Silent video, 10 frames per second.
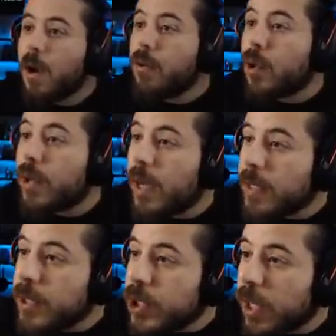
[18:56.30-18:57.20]
Aurora
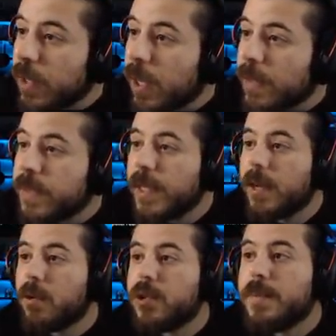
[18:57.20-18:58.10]
inşallah
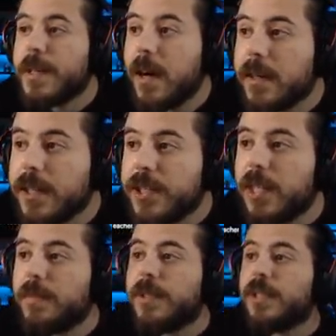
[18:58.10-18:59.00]
diğer otizmli
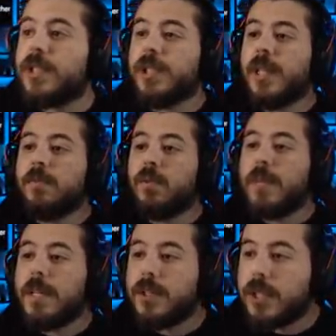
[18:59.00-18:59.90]
kardeşlerimiz içinde bu
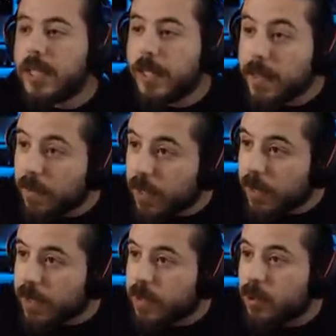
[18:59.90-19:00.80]
bilinçle Evet. davranılır.